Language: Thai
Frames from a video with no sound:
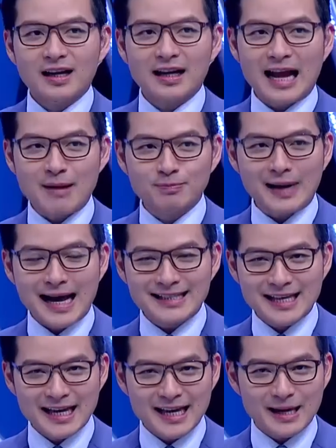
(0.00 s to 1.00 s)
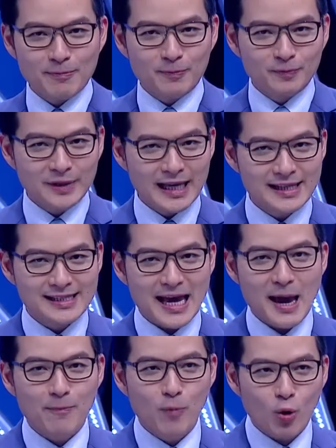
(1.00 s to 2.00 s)
กลับมาที่ดีเจ
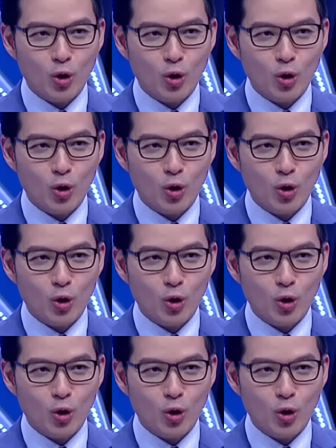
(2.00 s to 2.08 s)
บุก